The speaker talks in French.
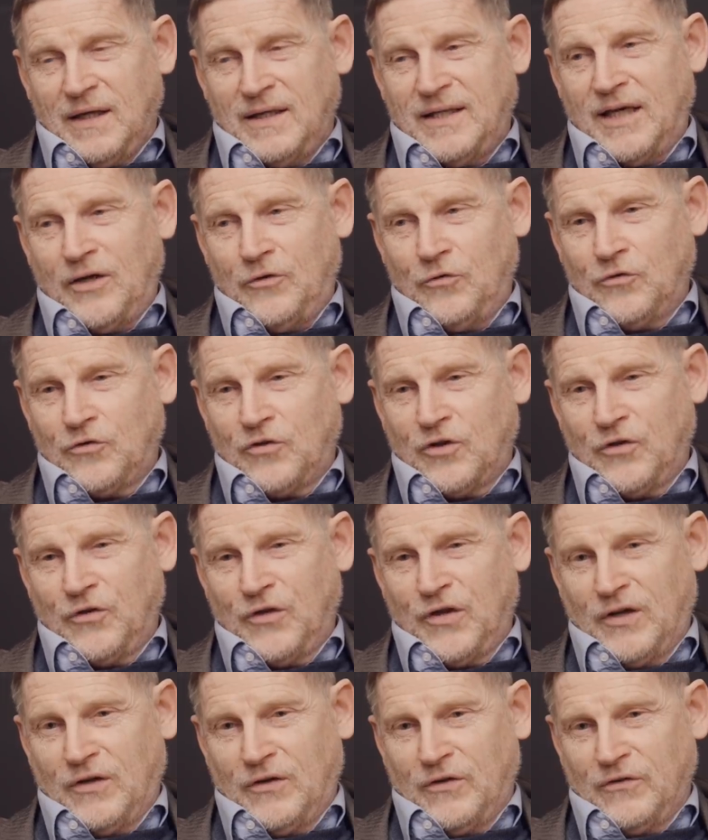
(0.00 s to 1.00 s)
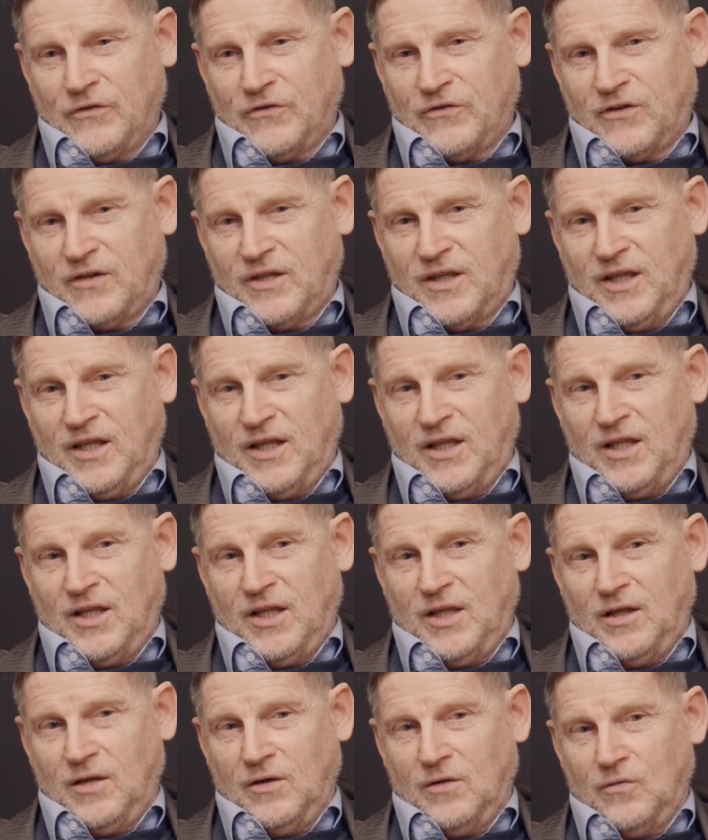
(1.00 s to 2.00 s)
Il y a une tendance
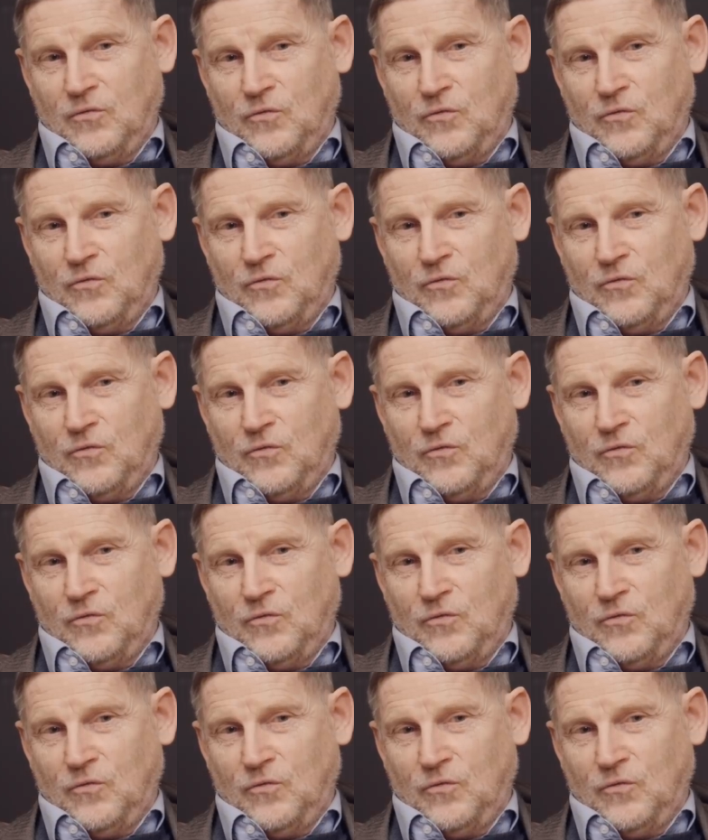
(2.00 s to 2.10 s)
qui